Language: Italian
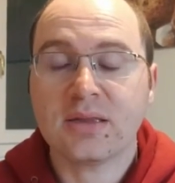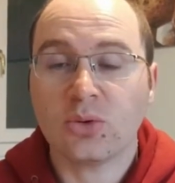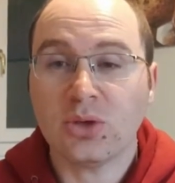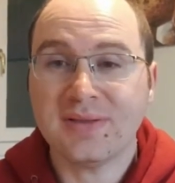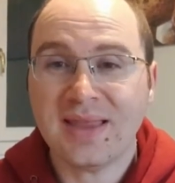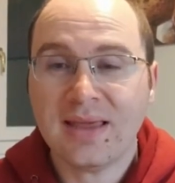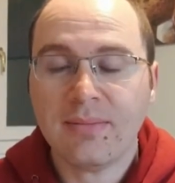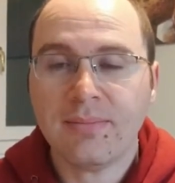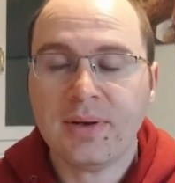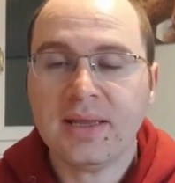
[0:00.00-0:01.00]
sono i
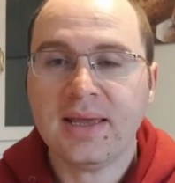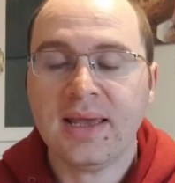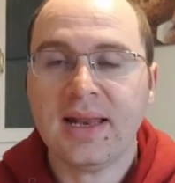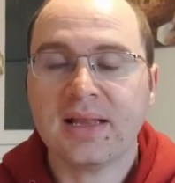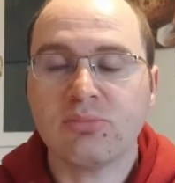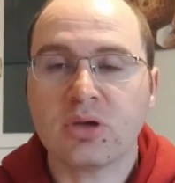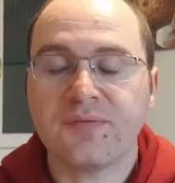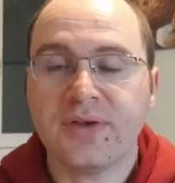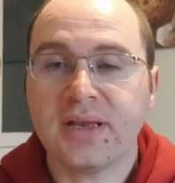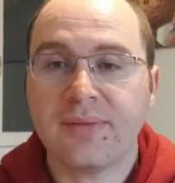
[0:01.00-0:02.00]
templi e
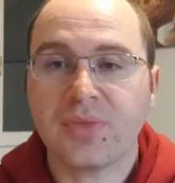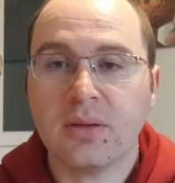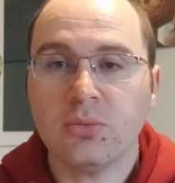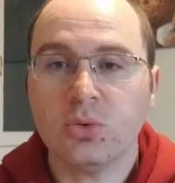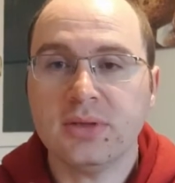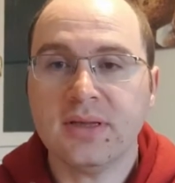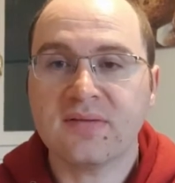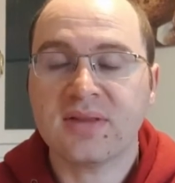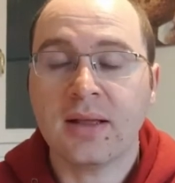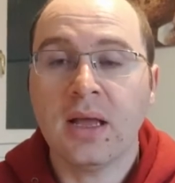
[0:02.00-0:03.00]
l'atmosfera
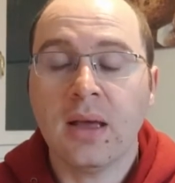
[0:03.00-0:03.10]
buddista.